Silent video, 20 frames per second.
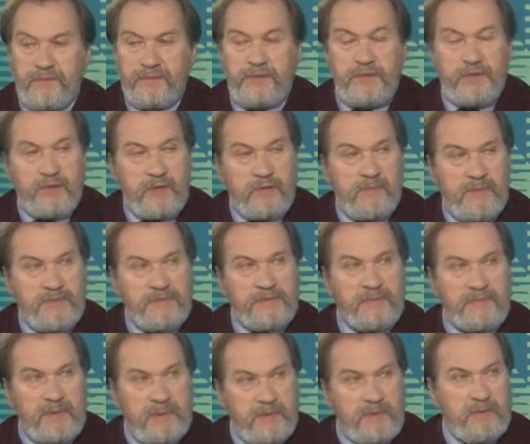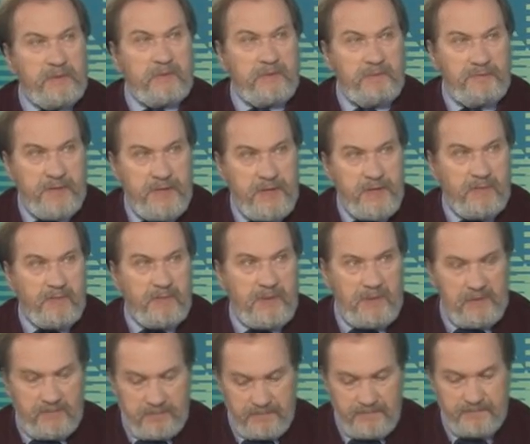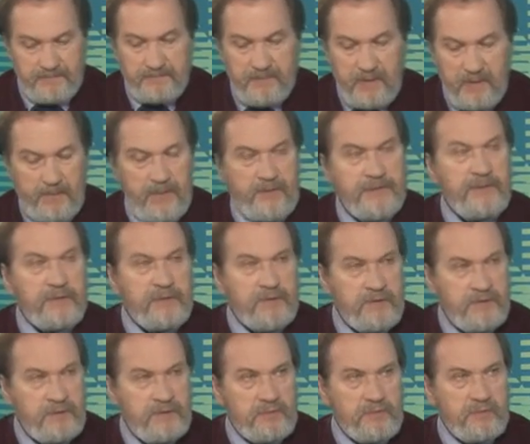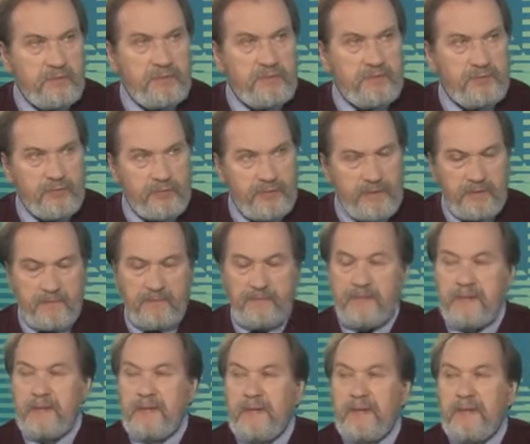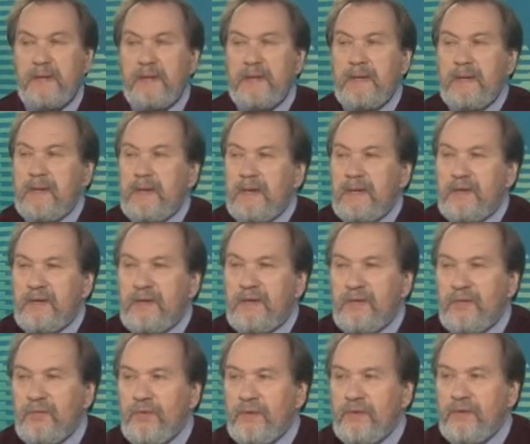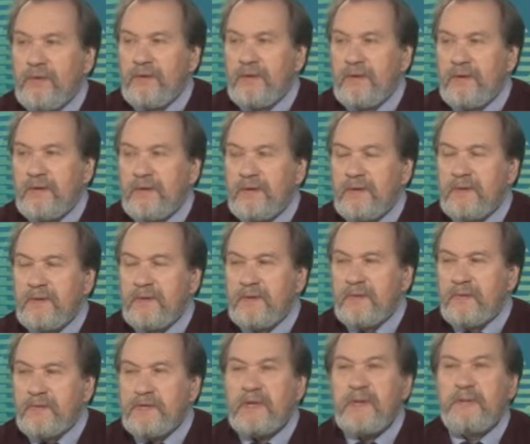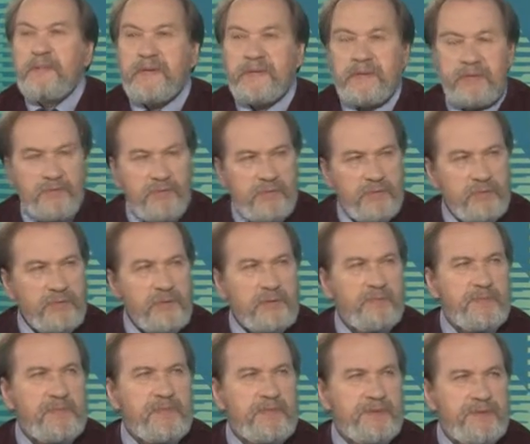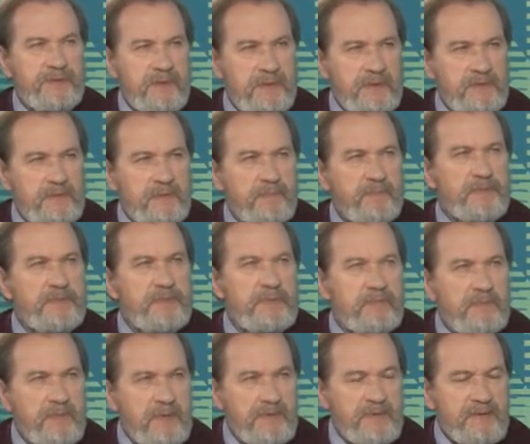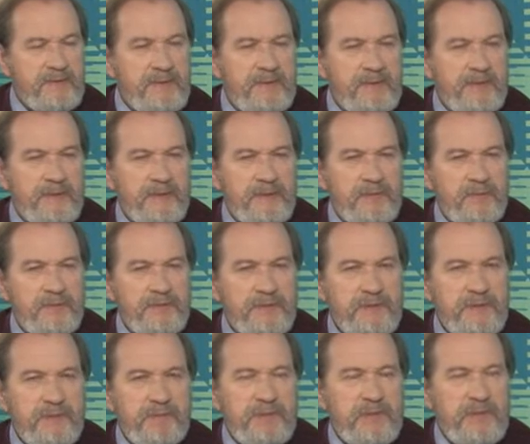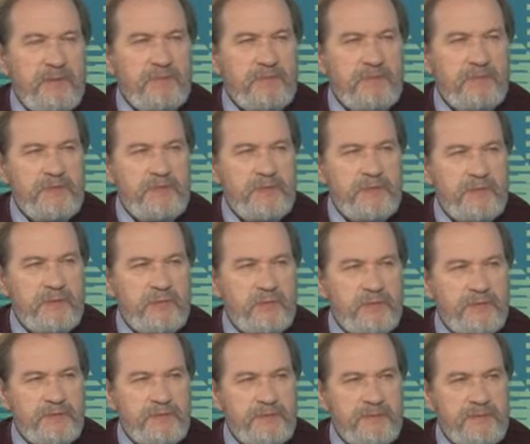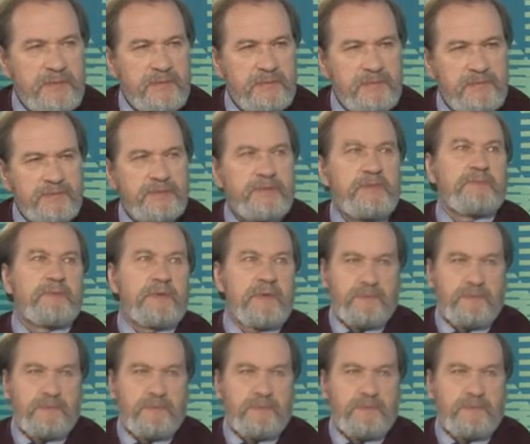течение трех месяцев как бы перенимал опять-таки из рук в руки. Но э, уже ребятам было уже по 16, по 17 mm-hmm. лет. То есть и была очень большая текучесть. Сначала